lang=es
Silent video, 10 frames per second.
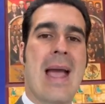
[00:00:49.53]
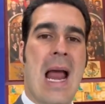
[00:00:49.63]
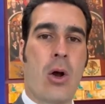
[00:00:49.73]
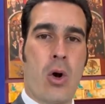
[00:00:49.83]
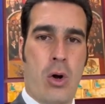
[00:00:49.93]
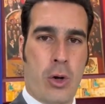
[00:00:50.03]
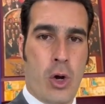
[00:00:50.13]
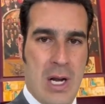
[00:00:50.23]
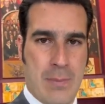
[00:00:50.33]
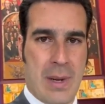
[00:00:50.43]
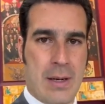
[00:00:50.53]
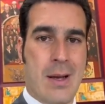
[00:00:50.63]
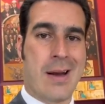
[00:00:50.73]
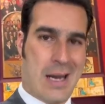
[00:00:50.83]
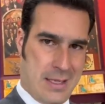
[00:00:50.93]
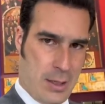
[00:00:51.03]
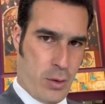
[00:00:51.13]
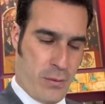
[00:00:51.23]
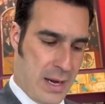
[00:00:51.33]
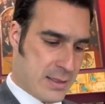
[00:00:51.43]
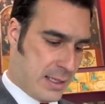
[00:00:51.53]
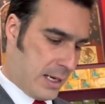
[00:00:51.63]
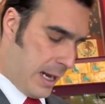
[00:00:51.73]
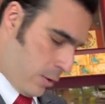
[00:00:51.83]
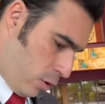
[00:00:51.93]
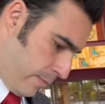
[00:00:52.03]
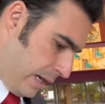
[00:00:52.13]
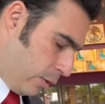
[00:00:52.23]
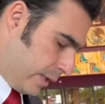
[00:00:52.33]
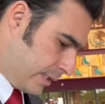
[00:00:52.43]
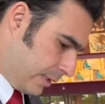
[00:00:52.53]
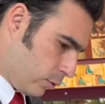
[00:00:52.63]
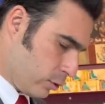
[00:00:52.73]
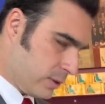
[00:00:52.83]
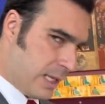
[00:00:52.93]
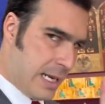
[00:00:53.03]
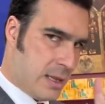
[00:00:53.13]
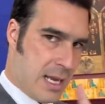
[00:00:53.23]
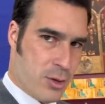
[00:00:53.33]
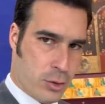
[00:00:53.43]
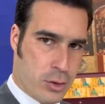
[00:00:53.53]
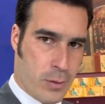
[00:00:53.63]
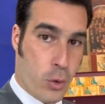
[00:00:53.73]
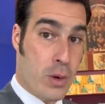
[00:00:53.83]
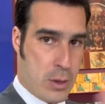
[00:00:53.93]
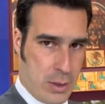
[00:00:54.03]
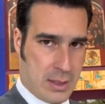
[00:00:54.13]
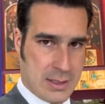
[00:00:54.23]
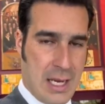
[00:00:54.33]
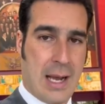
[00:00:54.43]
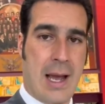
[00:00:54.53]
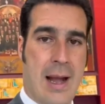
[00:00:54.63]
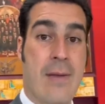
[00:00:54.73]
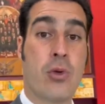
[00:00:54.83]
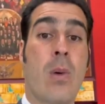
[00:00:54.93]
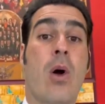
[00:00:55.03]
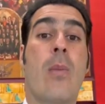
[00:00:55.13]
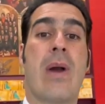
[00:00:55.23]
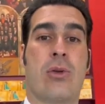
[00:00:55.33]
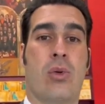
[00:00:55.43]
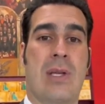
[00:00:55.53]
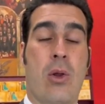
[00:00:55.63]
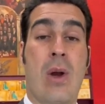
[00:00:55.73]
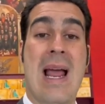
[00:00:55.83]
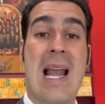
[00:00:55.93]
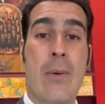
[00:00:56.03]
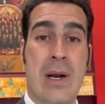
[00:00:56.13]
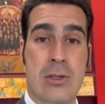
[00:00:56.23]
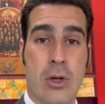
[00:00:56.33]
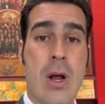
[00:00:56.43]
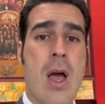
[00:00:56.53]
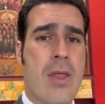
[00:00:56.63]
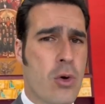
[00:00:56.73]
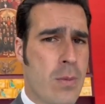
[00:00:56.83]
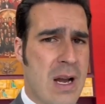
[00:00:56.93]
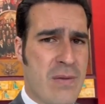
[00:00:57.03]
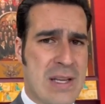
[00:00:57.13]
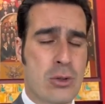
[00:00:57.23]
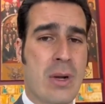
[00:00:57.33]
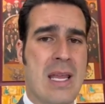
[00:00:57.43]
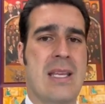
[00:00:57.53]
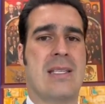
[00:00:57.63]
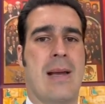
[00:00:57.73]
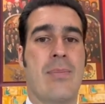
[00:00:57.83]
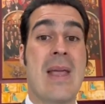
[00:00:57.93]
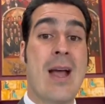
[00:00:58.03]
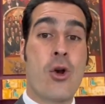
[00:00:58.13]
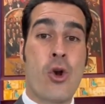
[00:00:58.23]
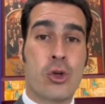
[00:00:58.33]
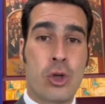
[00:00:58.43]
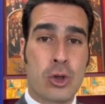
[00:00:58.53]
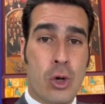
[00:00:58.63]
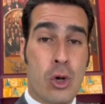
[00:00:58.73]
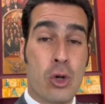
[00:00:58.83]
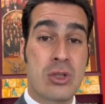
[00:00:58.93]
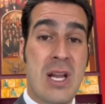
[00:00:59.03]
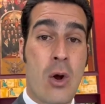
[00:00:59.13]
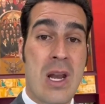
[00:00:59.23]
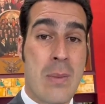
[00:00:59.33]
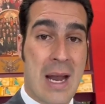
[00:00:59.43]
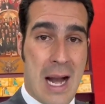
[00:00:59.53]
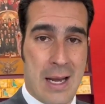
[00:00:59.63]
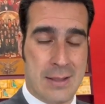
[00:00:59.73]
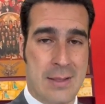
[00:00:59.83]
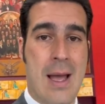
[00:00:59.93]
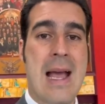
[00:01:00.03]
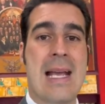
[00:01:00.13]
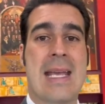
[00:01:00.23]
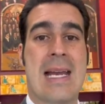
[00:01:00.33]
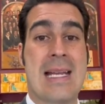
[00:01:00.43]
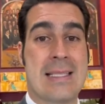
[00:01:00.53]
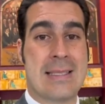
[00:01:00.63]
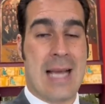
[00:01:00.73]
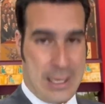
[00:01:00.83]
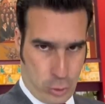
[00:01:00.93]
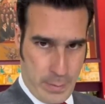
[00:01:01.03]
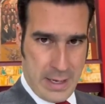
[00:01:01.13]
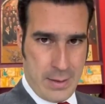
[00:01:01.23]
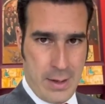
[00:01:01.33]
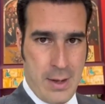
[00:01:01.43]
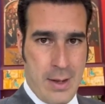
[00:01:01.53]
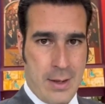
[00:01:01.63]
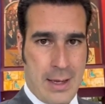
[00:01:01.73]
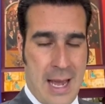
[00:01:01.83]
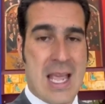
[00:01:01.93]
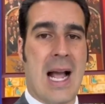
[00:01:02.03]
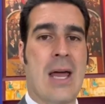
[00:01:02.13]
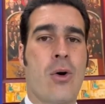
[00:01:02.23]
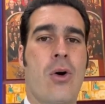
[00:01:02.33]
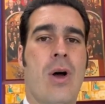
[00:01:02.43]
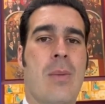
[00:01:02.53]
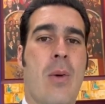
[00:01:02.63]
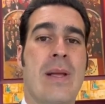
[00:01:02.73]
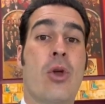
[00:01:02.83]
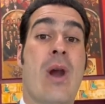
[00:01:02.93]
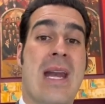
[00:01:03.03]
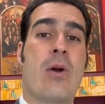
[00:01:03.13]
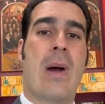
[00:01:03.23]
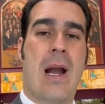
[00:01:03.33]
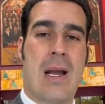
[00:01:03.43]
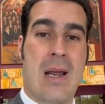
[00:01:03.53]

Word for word: El coloquio Lippmann, realizado en Francia en el año de 1938, un año antes de la guerra, tuvo como resultado la elaboración de un manifiesto que dice, nosotros los neoliberales, quienes asumen que ha llegado el momento de renovar el